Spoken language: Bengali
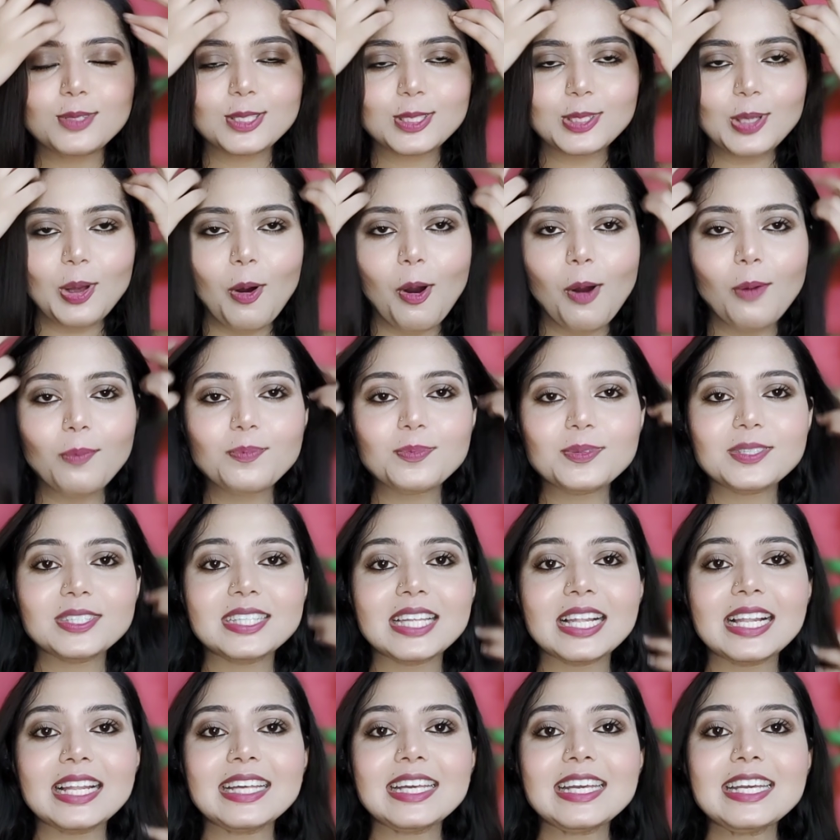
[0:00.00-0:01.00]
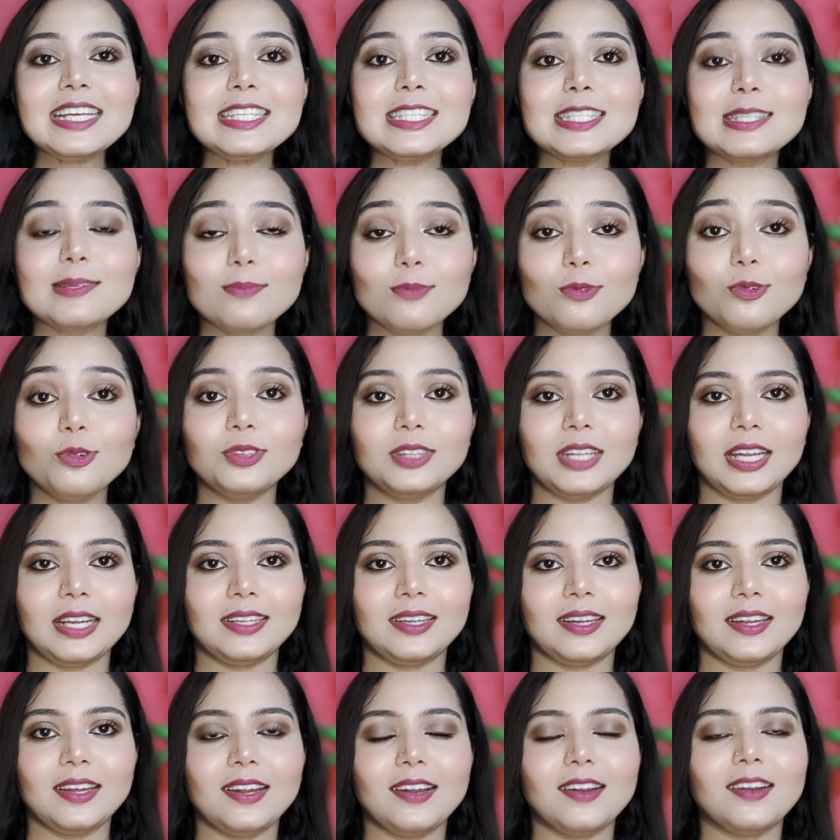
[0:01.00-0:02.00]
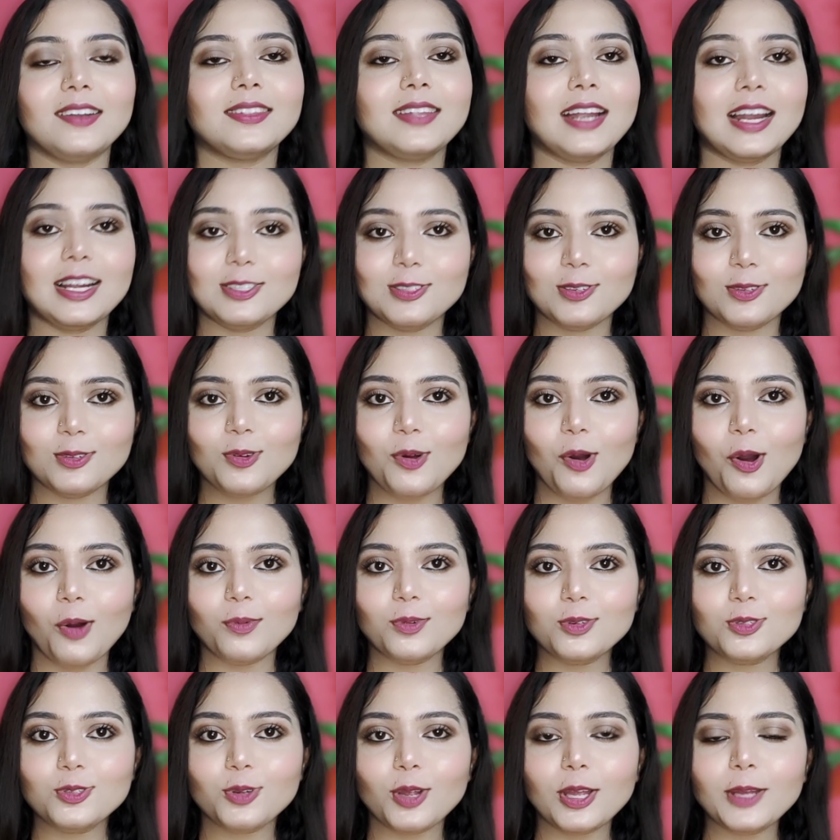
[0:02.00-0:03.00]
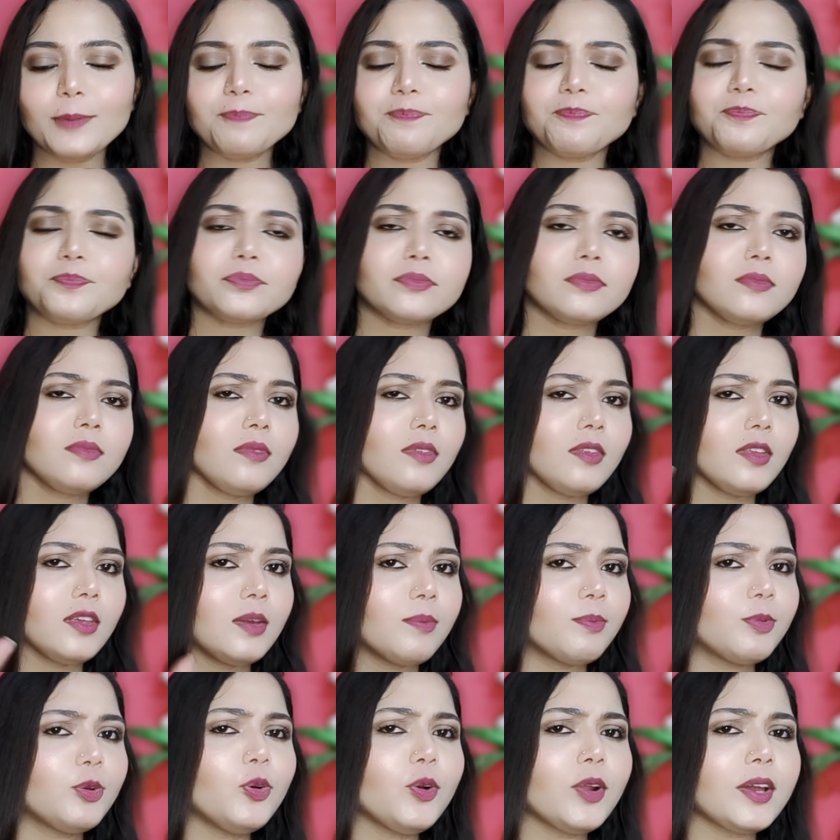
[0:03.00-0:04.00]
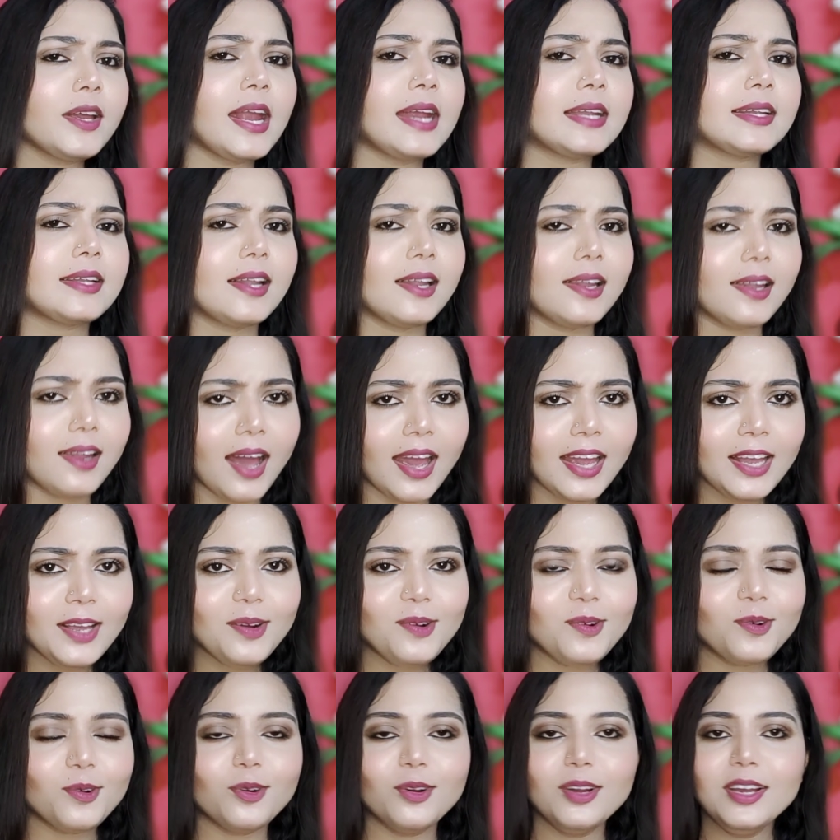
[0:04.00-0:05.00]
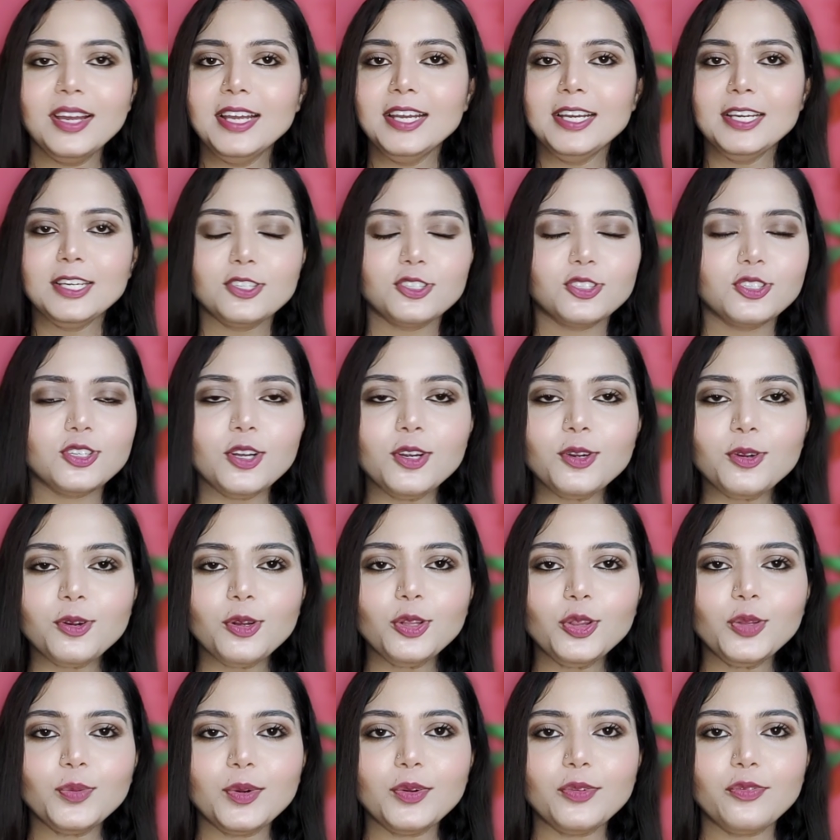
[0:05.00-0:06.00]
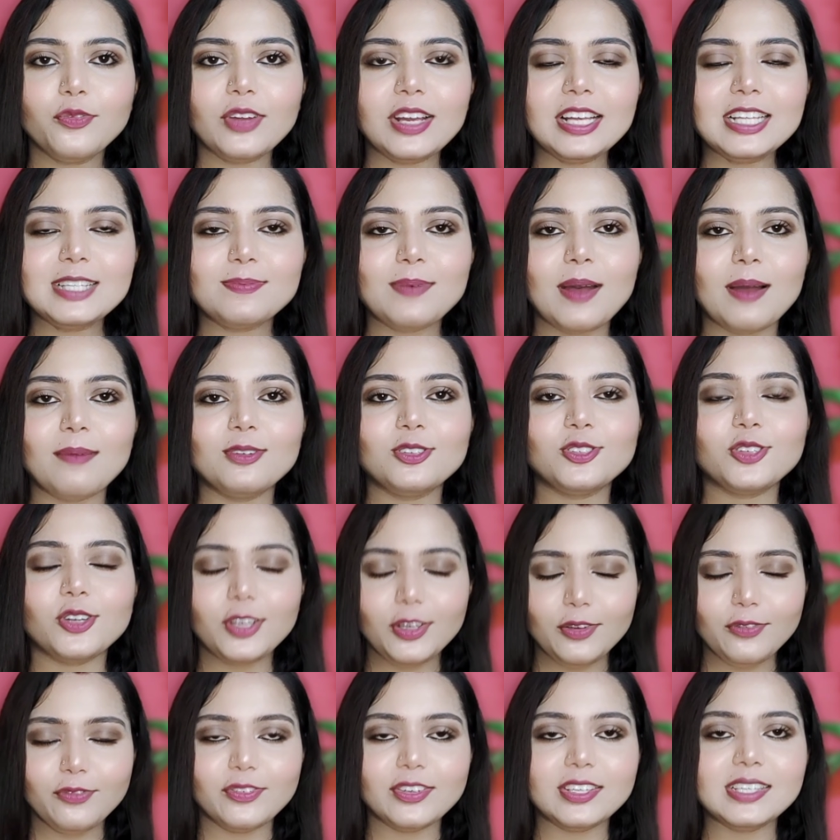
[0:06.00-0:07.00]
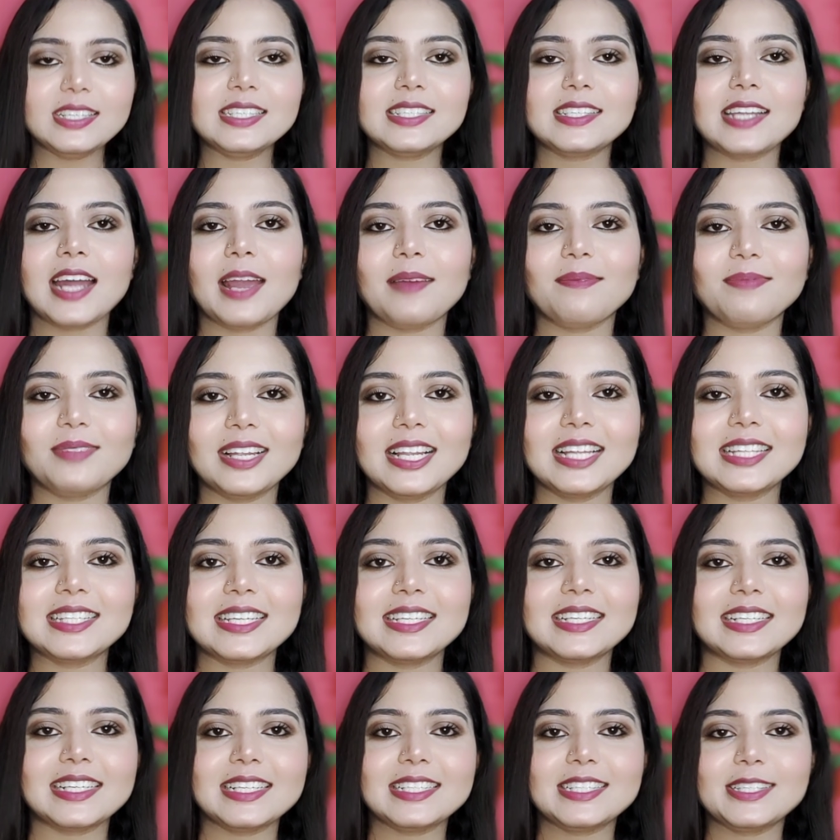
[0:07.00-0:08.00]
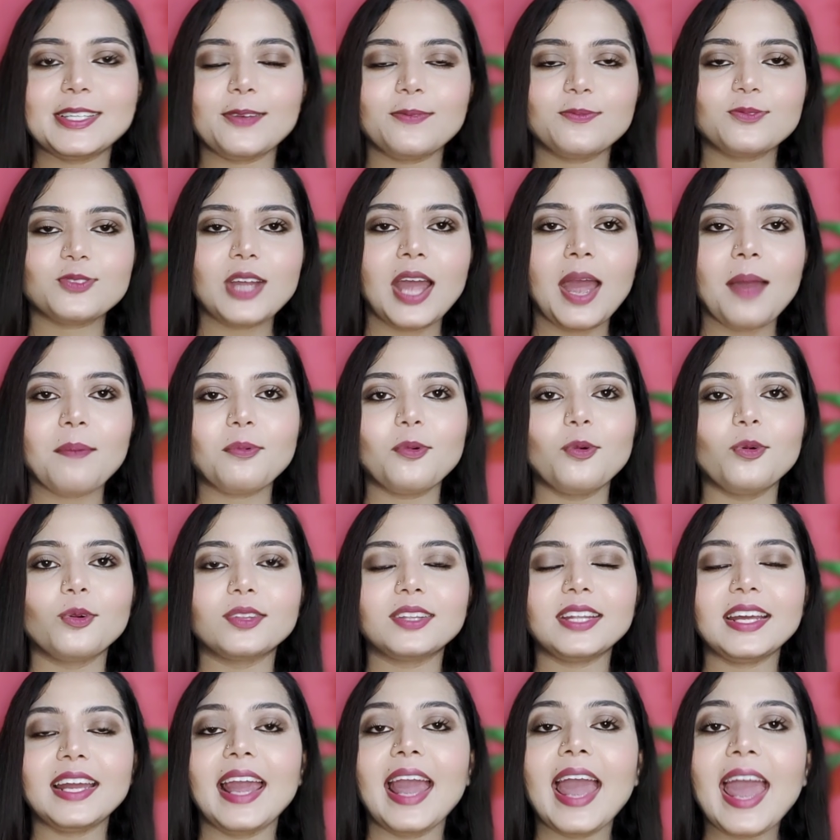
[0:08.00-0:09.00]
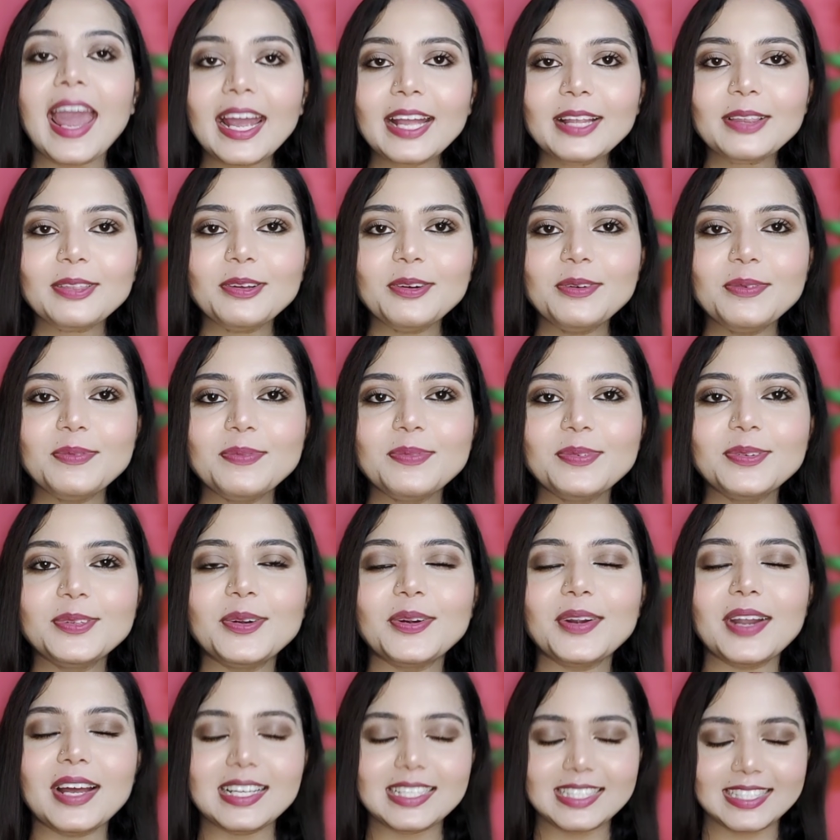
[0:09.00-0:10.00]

সফট সিল্কি স্মুথ একটা হেয়ার তার জন্য অবশ্যই ভিডিওটাকে একটা লাইক করো শেয়ার করো তোমার ফ্রেন্ডস ফ্যামিলির সঙ্গে ফার্স্ট টাইম দেখলে চ্যানেলটাকে সাবস্ক্রাইব করতে একদম ভুলো না